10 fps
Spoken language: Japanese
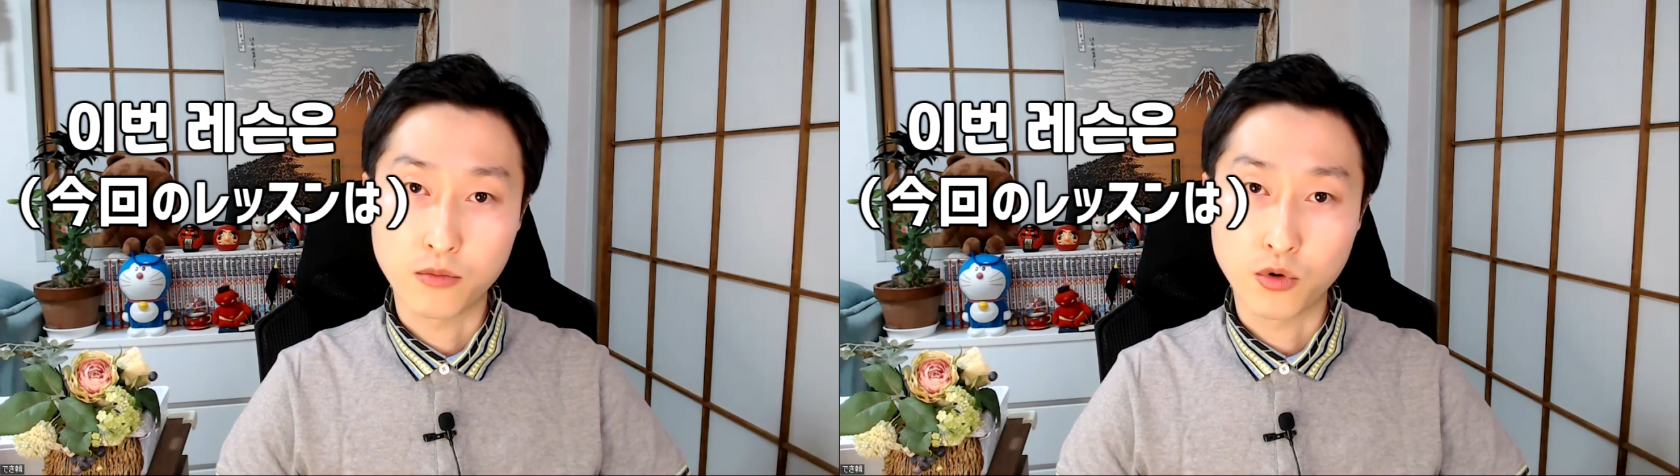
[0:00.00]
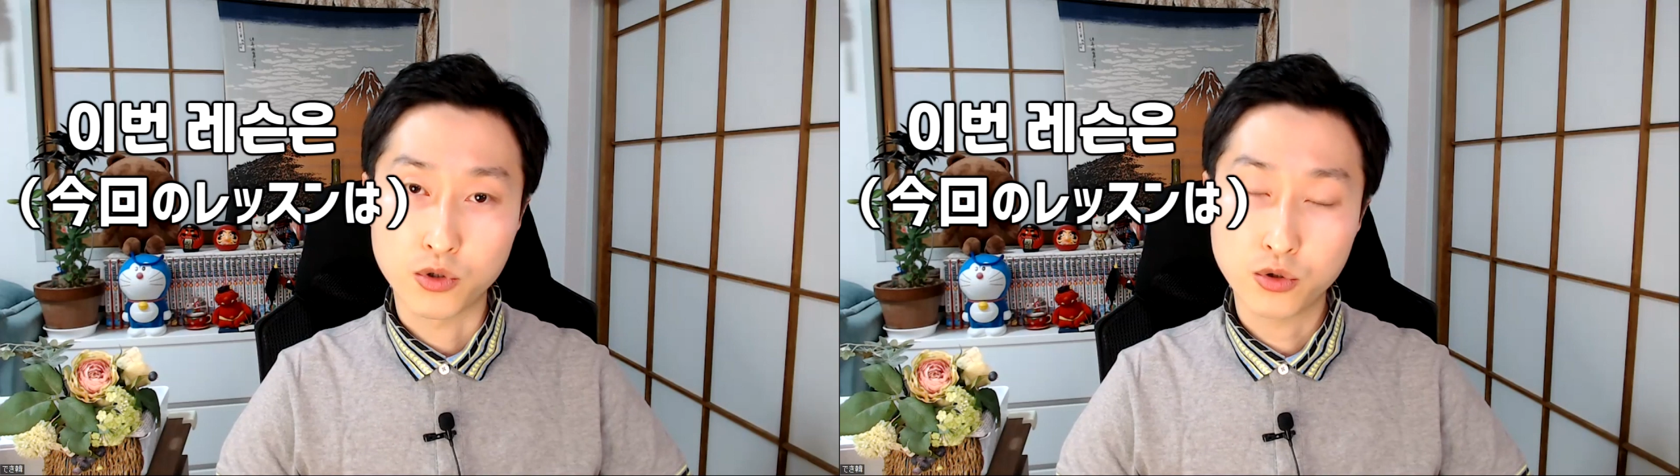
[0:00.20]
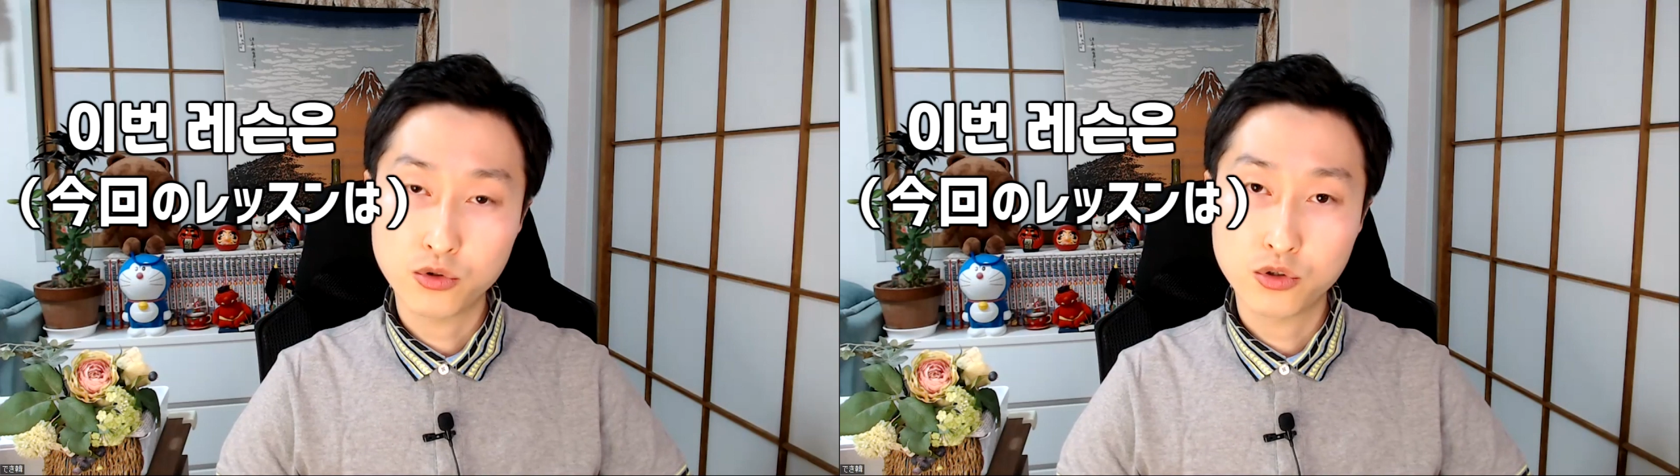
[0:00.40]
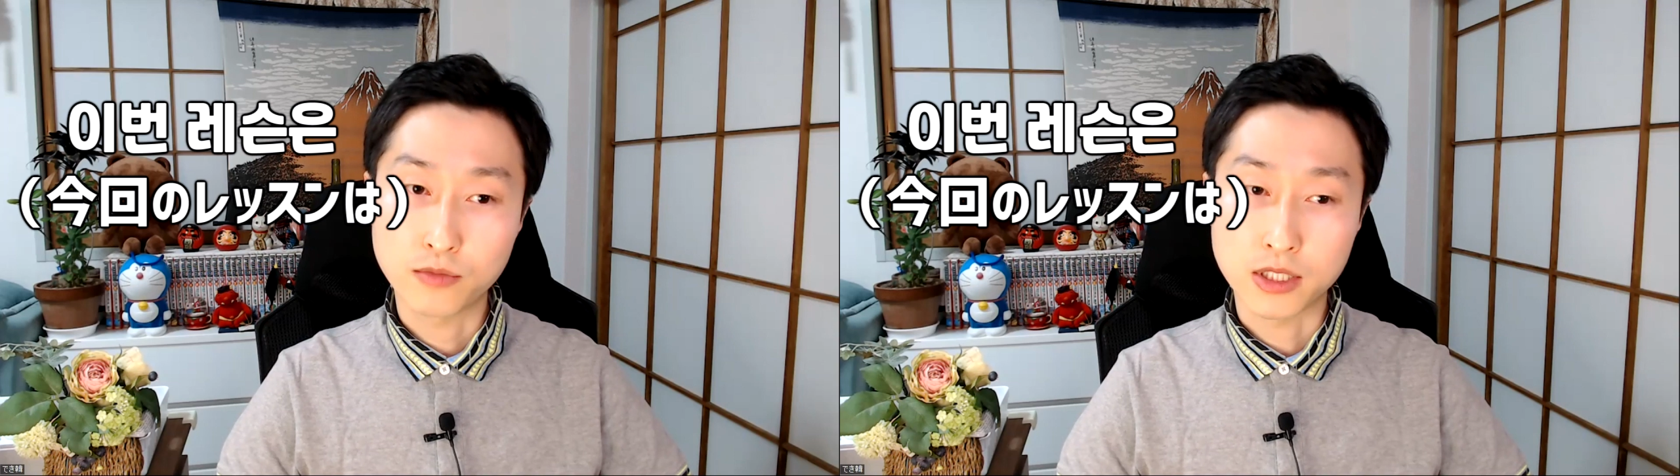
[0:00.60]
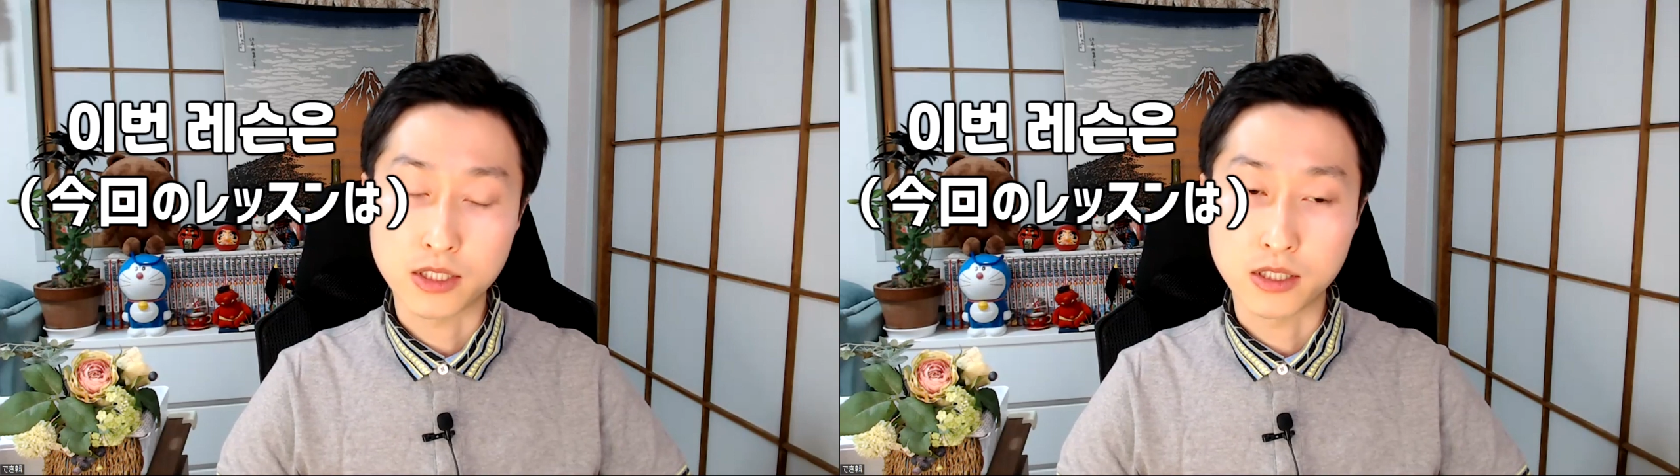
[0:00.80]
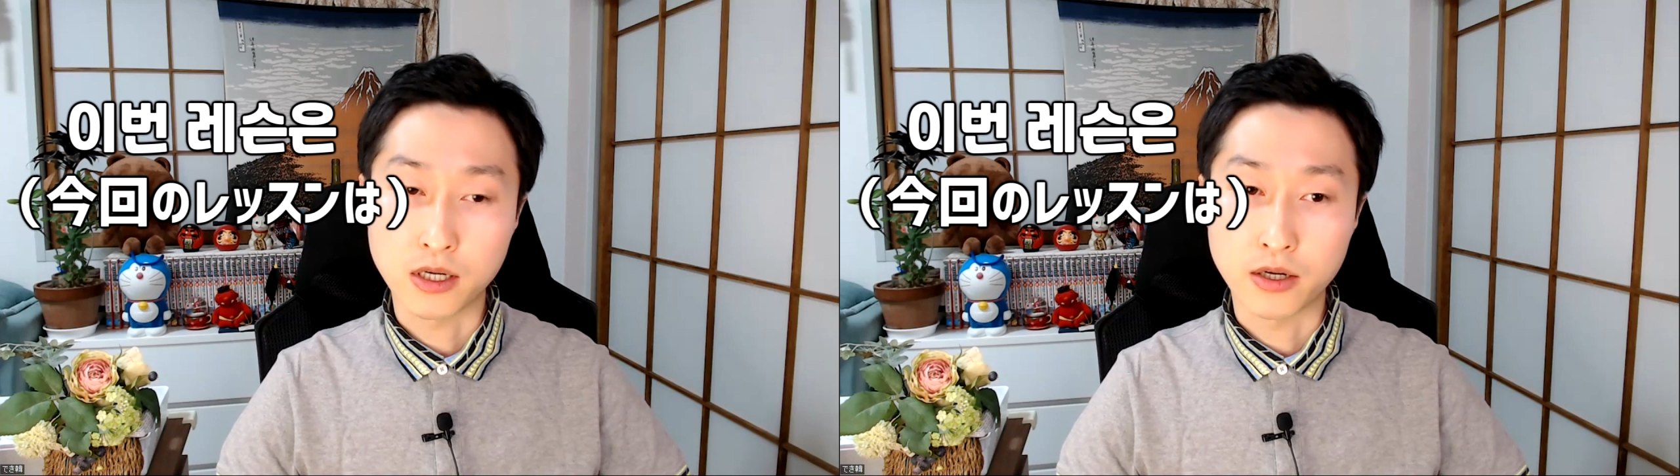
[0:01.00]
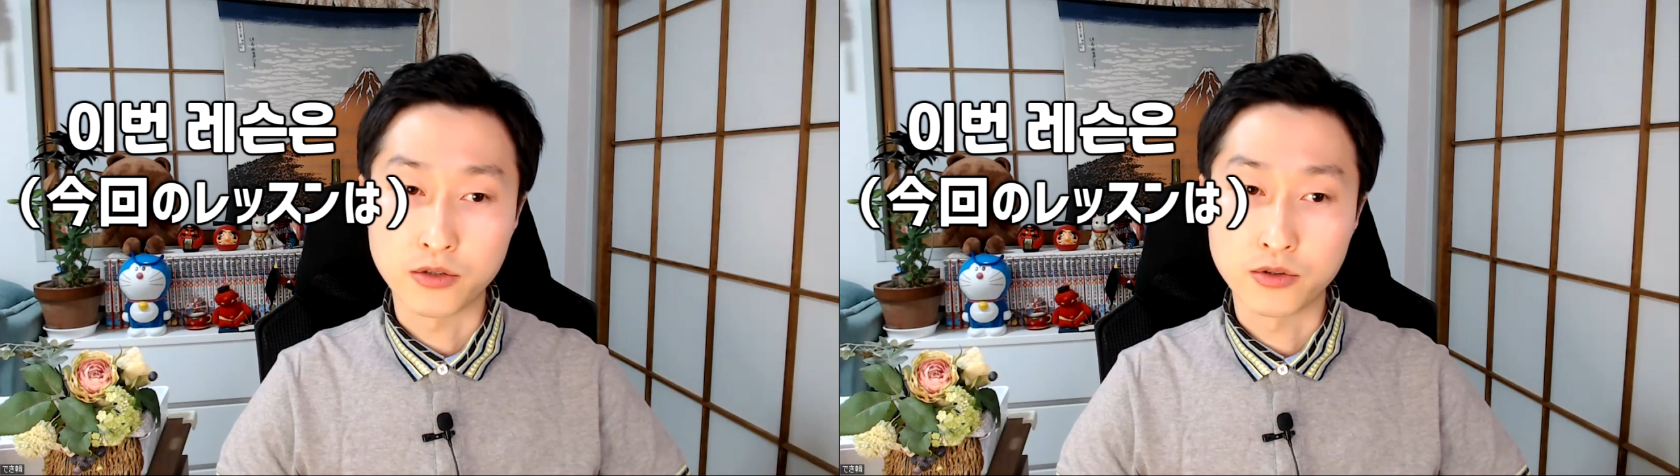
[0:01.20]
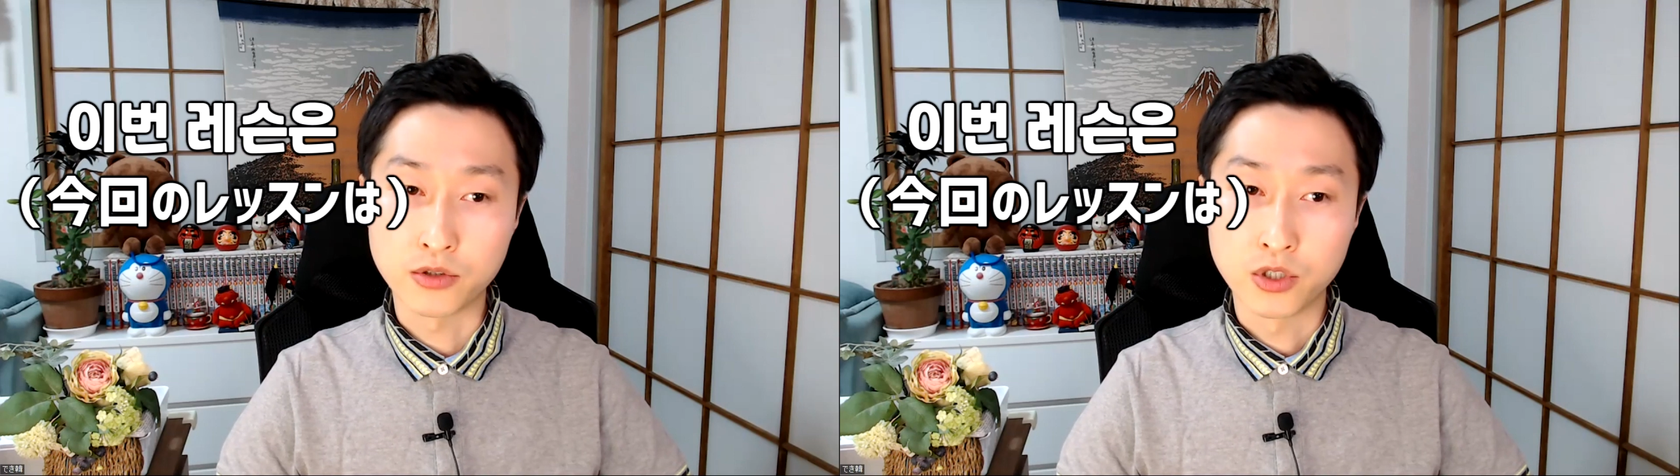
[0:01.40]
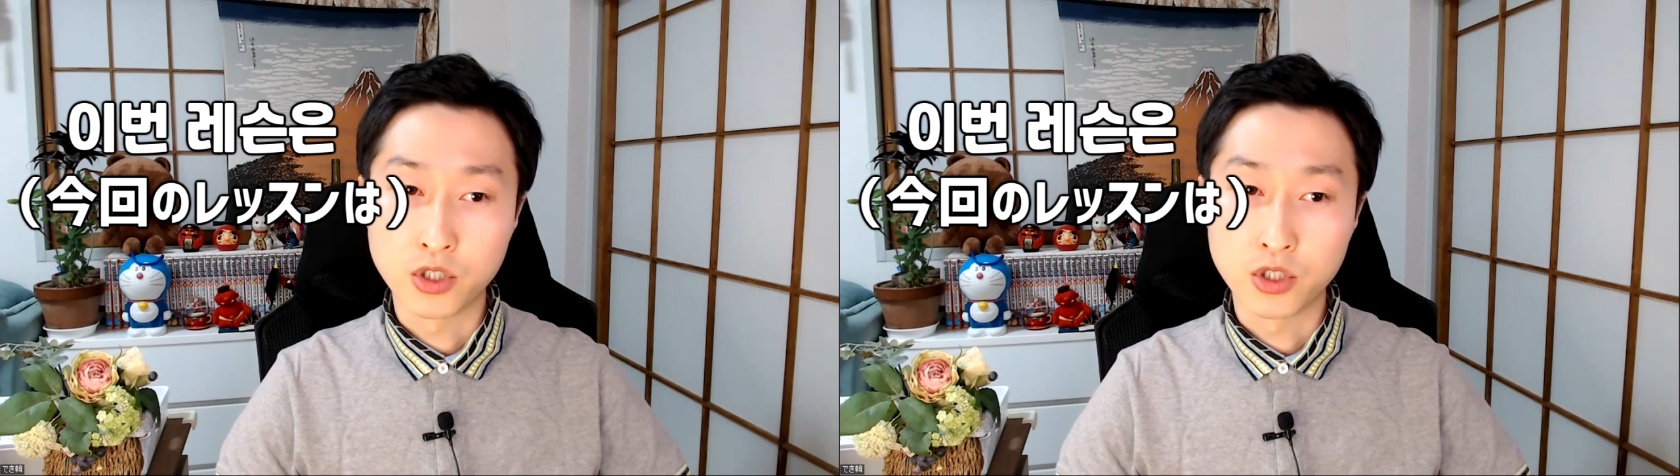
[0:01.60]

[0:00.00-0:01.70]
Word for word: もしょっちゅう間違える